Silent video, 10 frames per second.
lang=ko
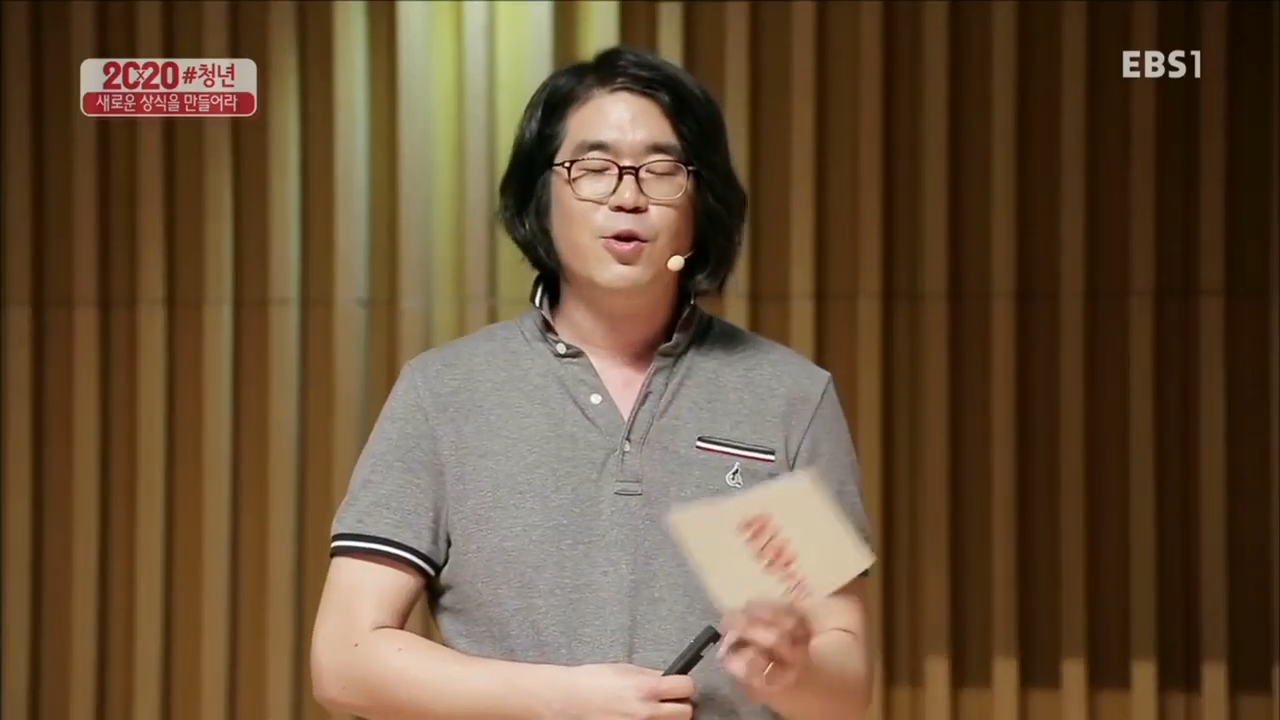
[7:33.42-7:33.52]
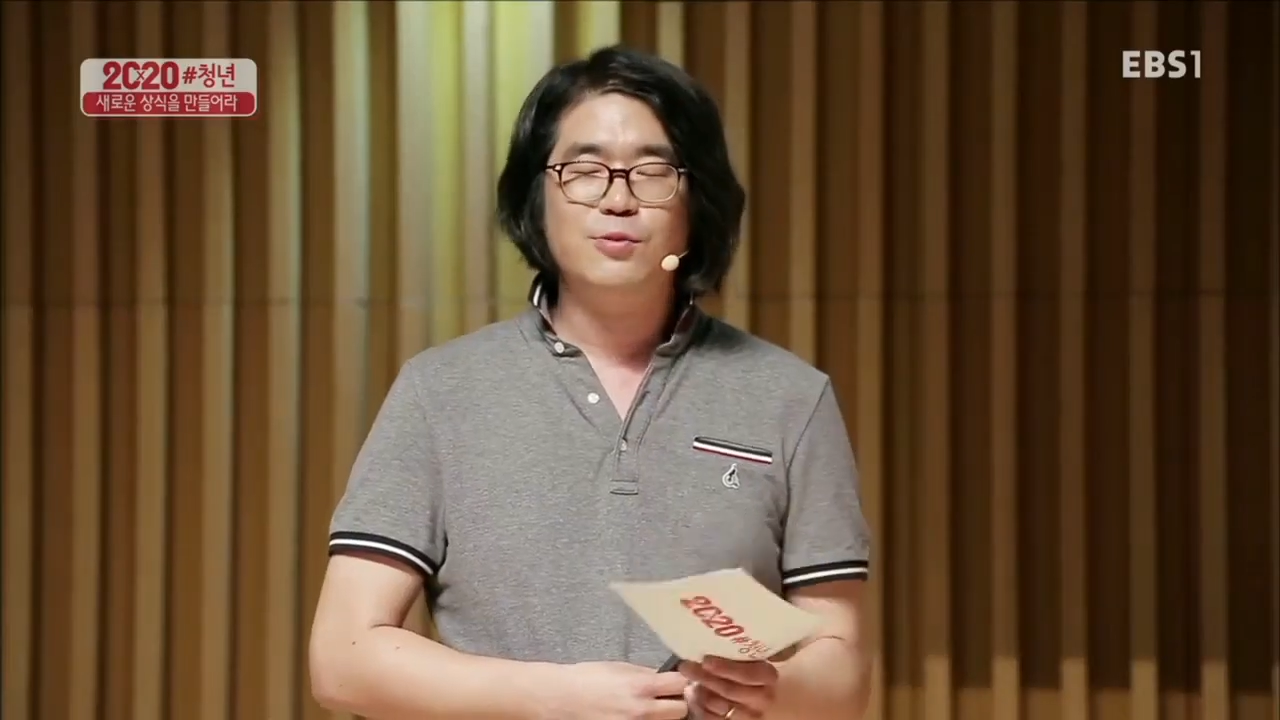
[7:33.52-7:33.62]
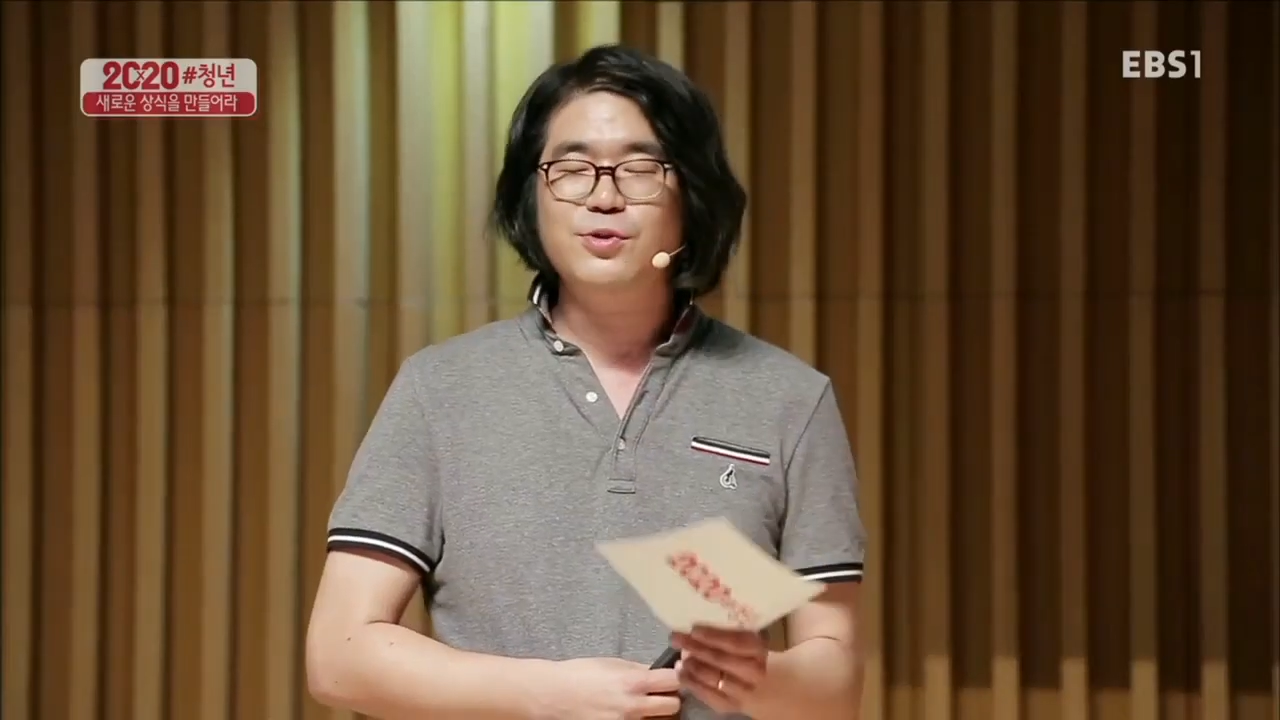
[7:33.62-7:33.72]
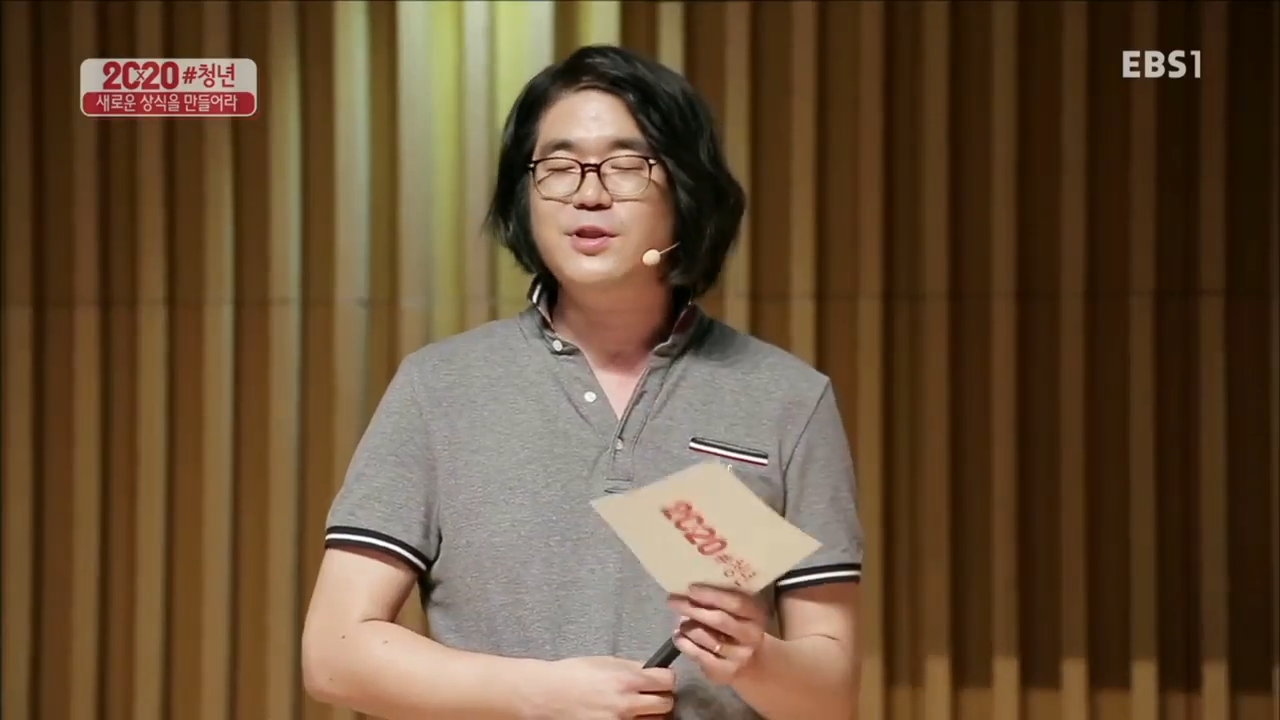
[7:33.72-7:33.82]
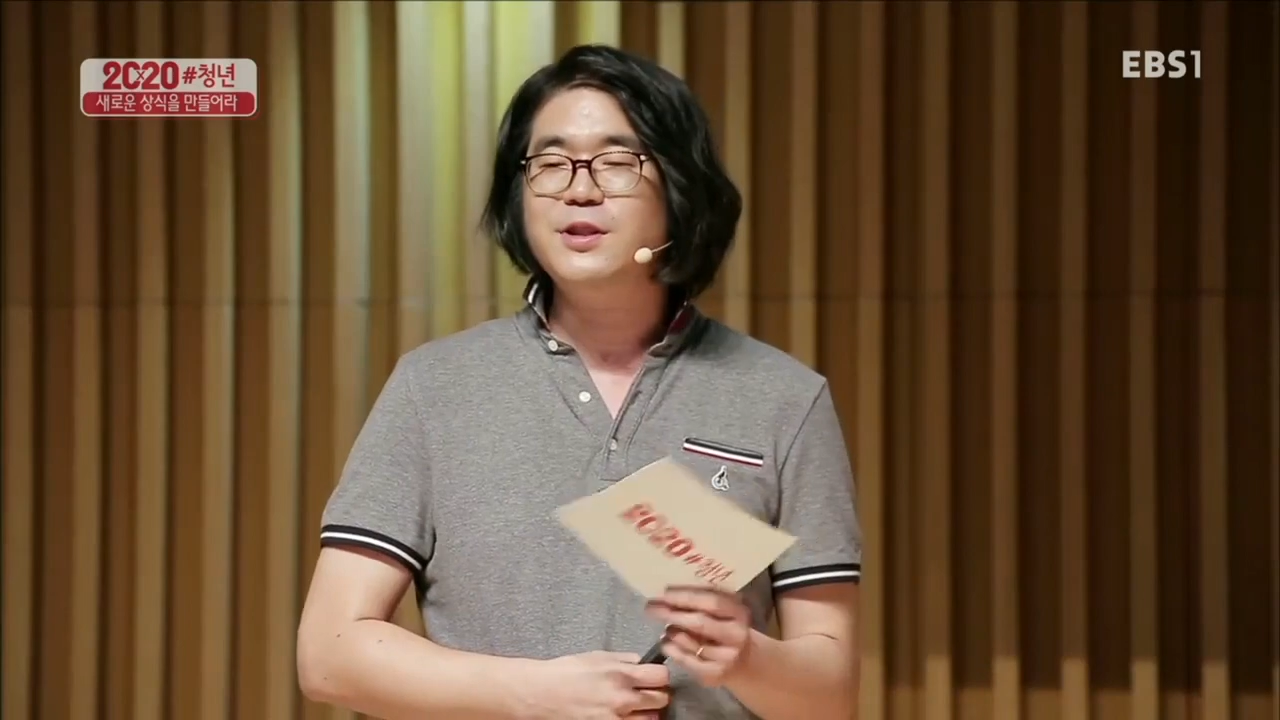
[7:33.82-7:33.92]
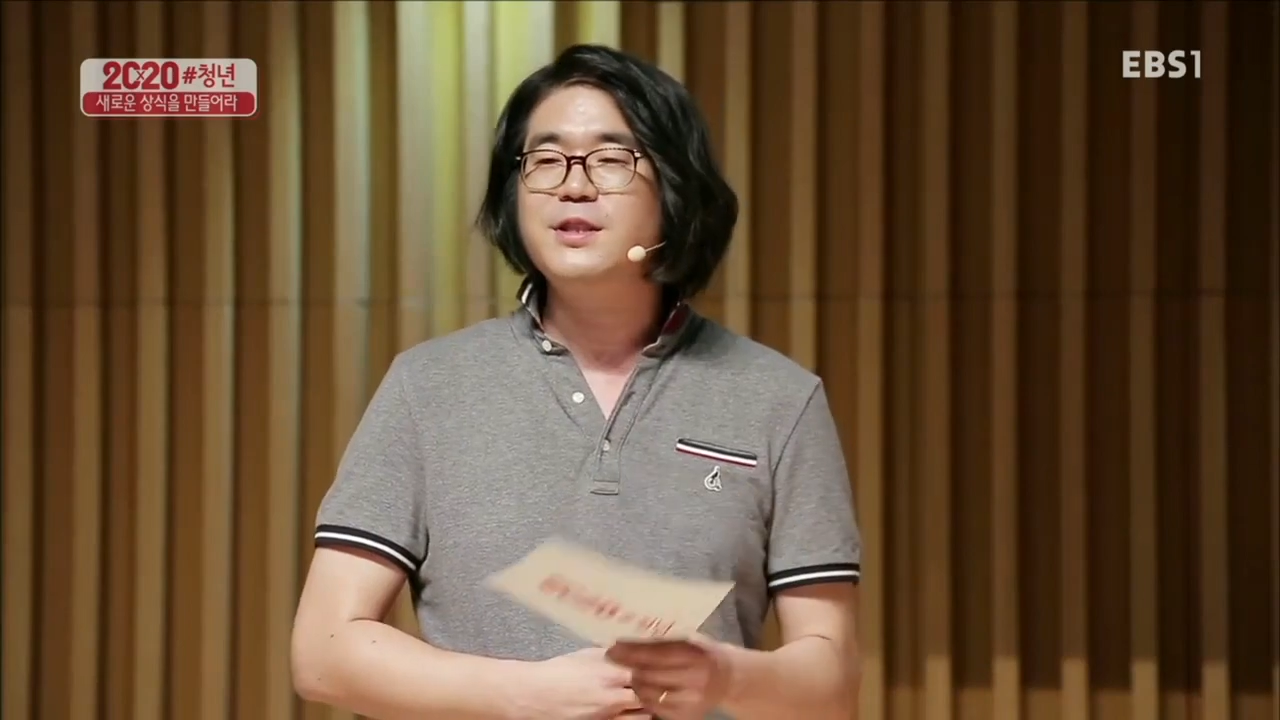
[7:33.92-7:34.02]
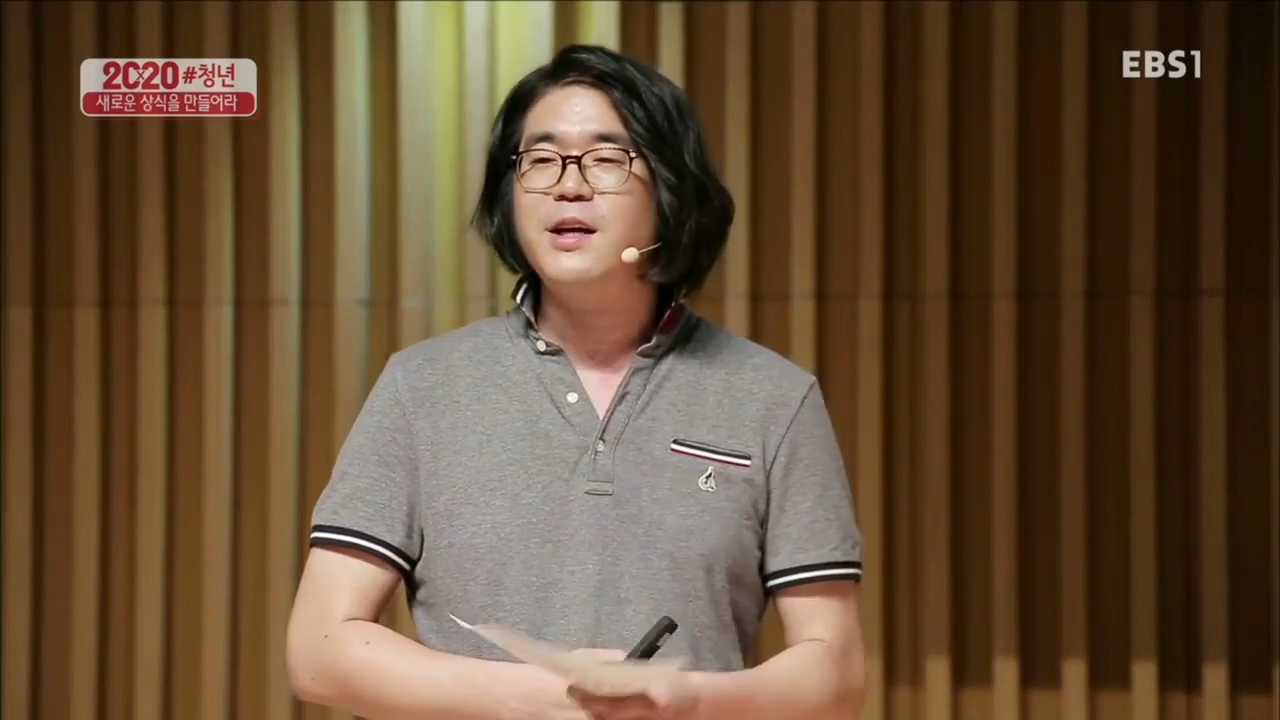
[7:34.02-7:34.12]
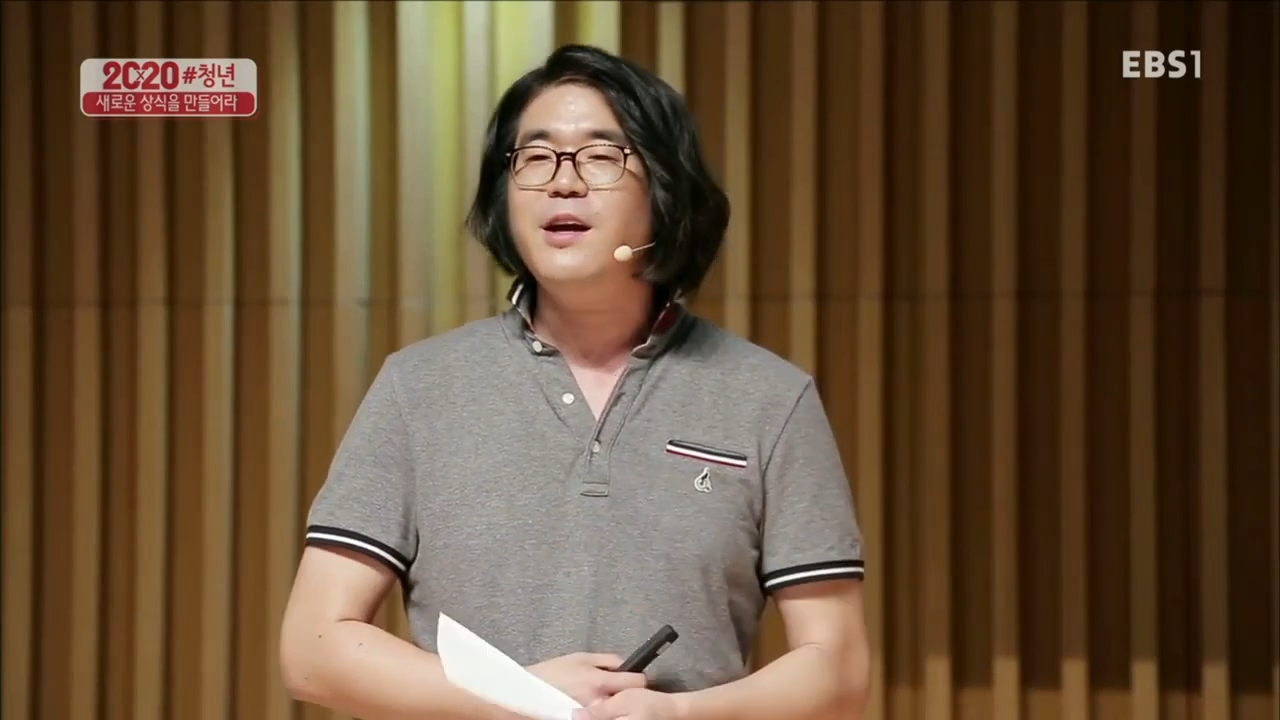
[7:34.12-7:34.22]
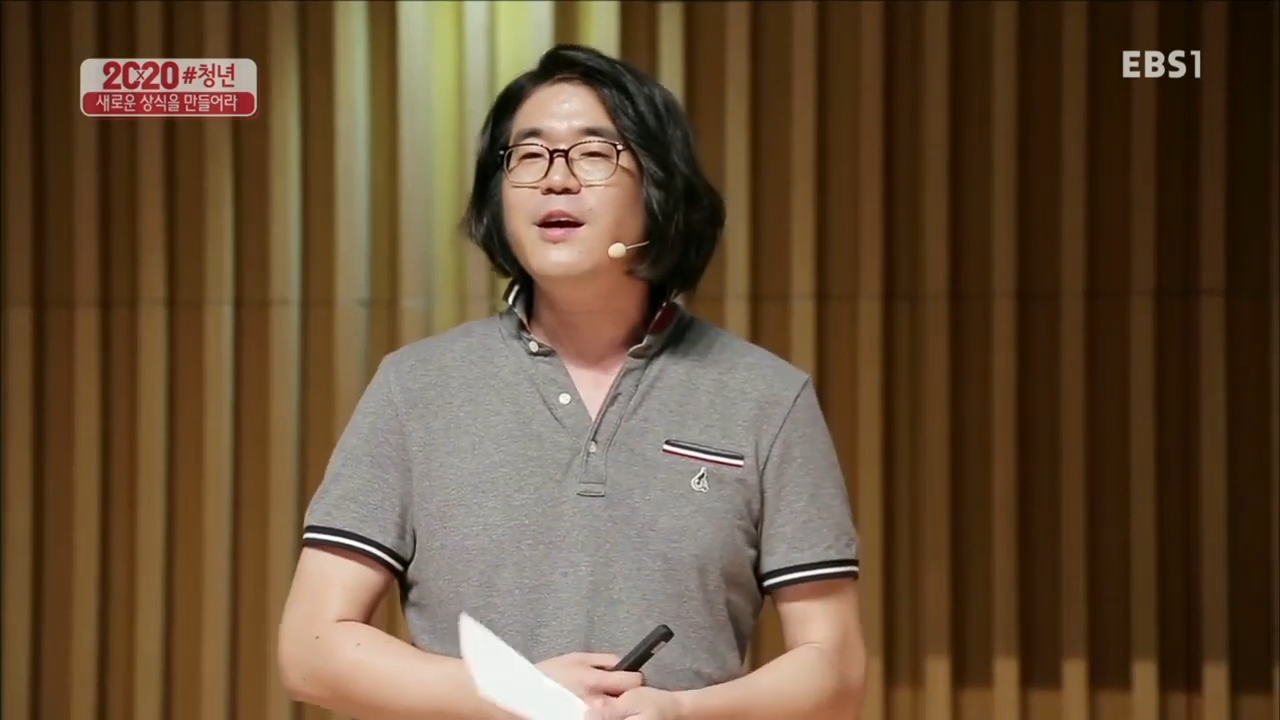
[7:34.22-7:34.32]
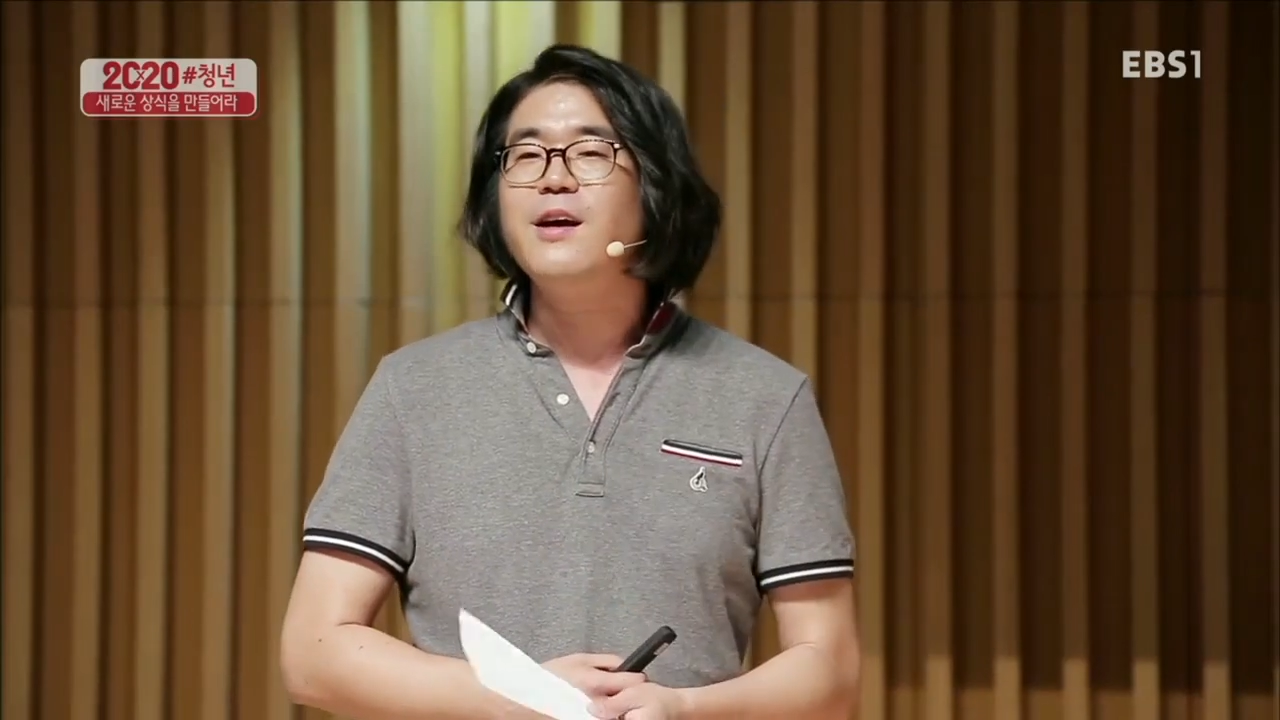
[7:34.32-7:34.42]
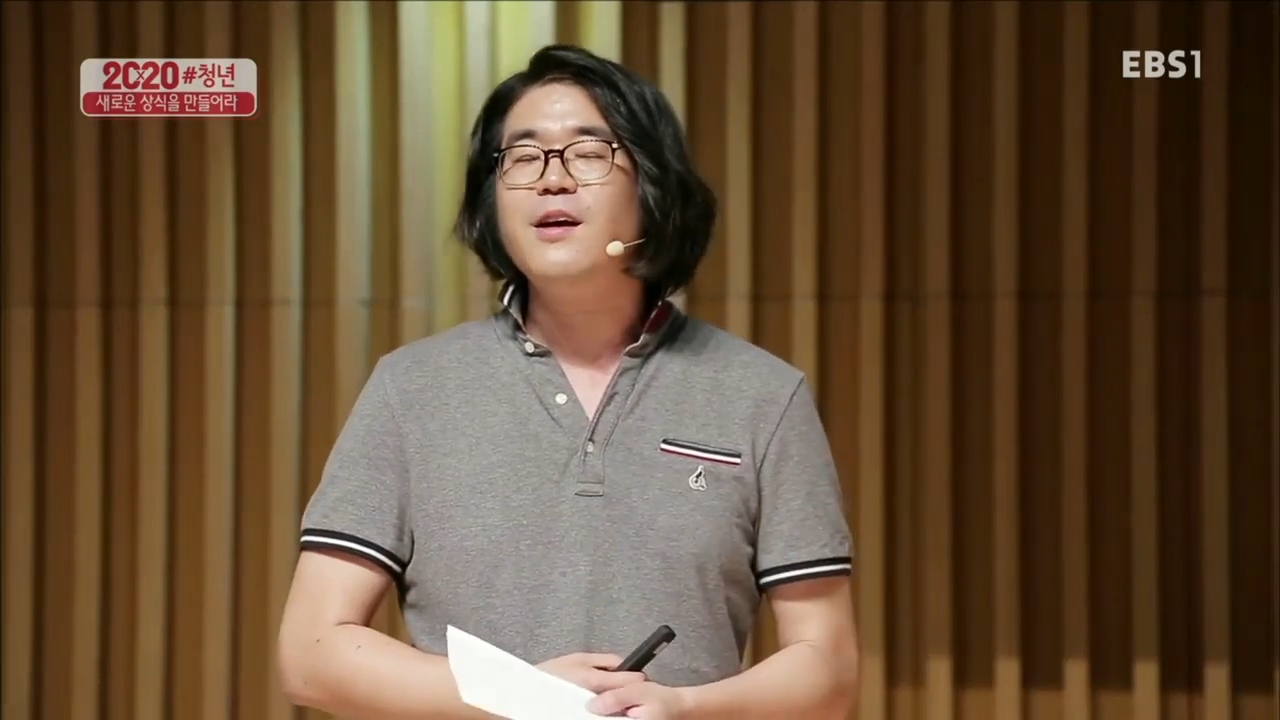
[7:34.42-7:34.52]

여러분들은 이제